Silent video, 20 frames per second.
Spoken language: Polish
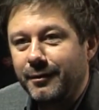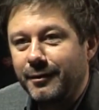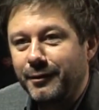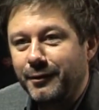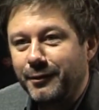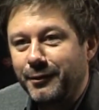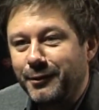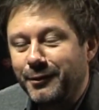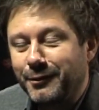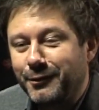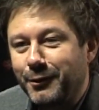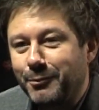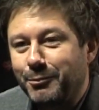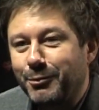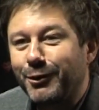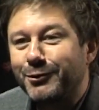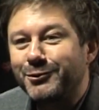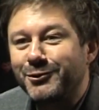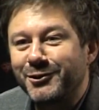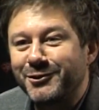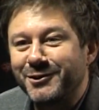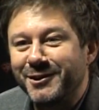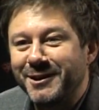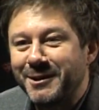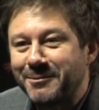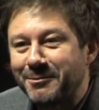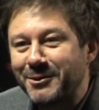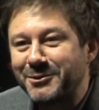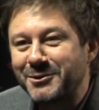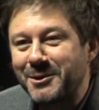y, no proszę cię,
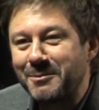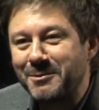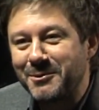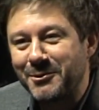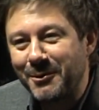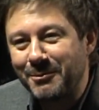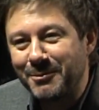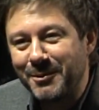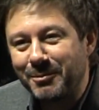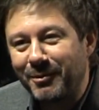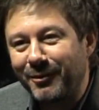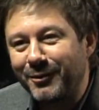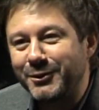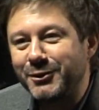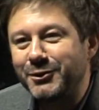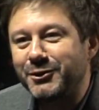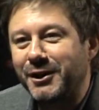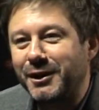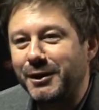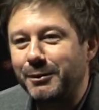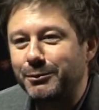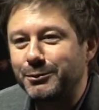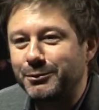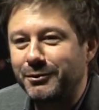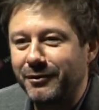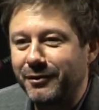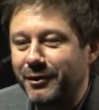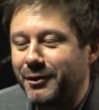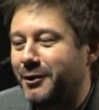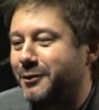nie można byłoby powiedzieć takiemu
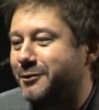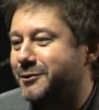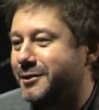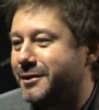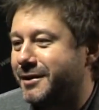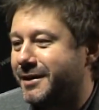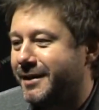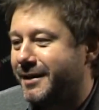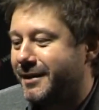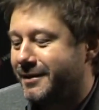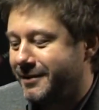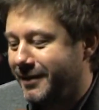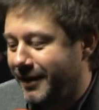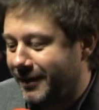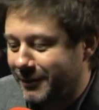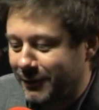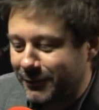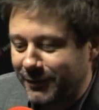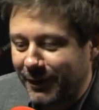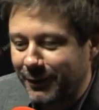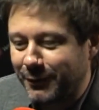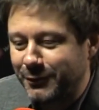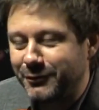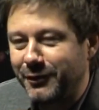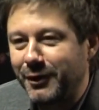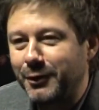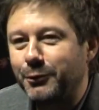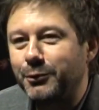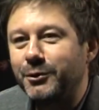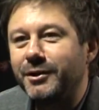człowiekowi, nie, to tego
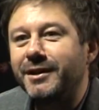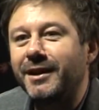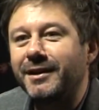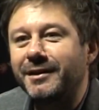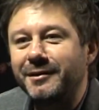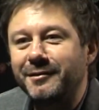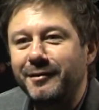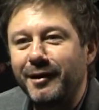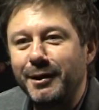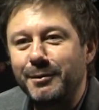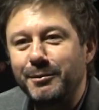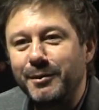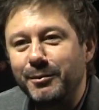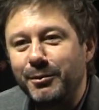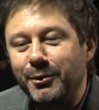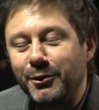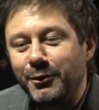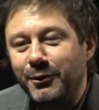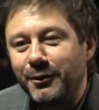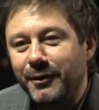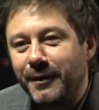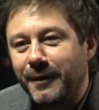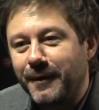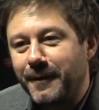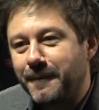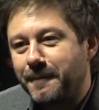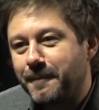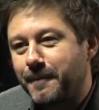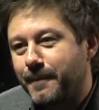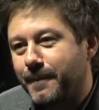dźwięku nie nagrywajmy, bo,
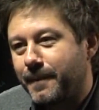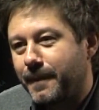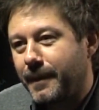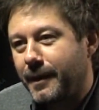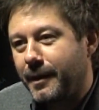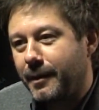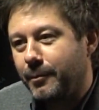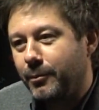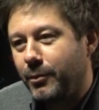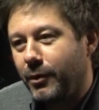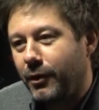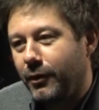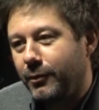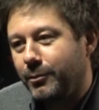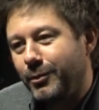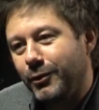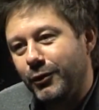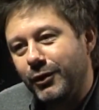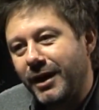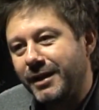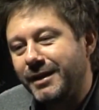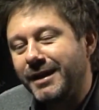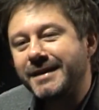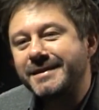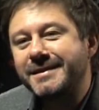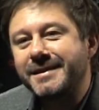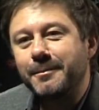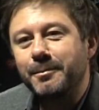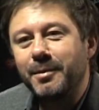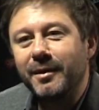mm, bo, bo ja nie
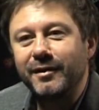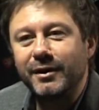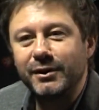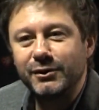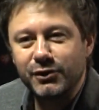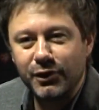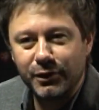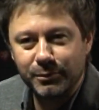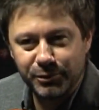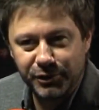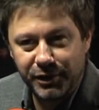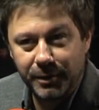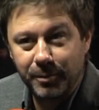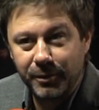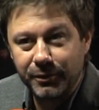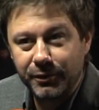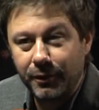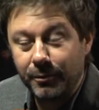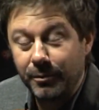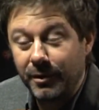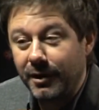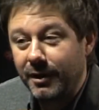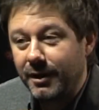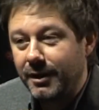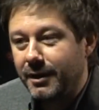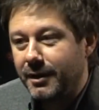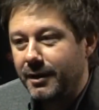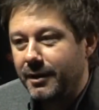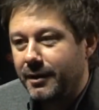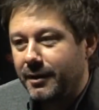jestem pewien, czy on mi się podoba.
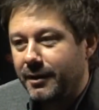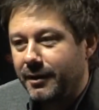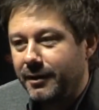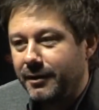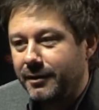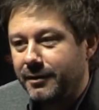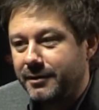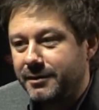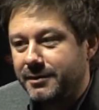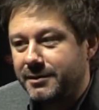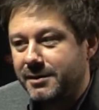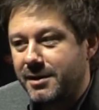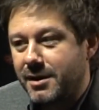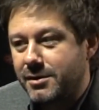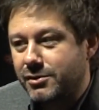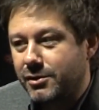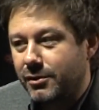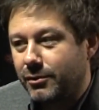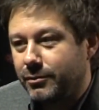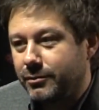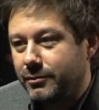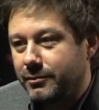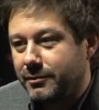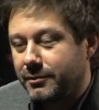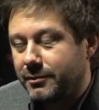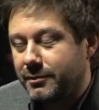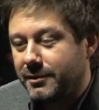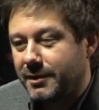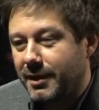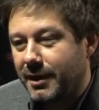Y, zresztą
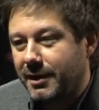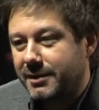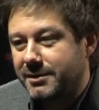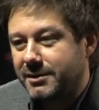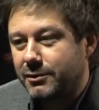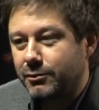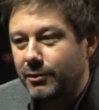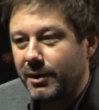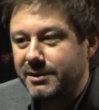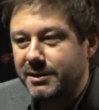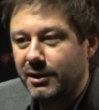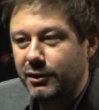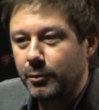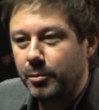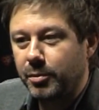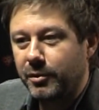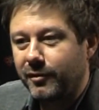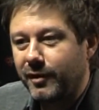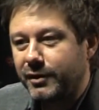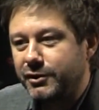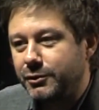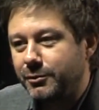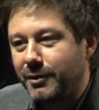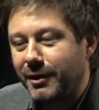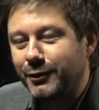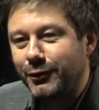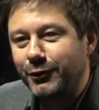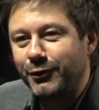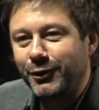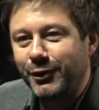taka sytuacja doprowadziła do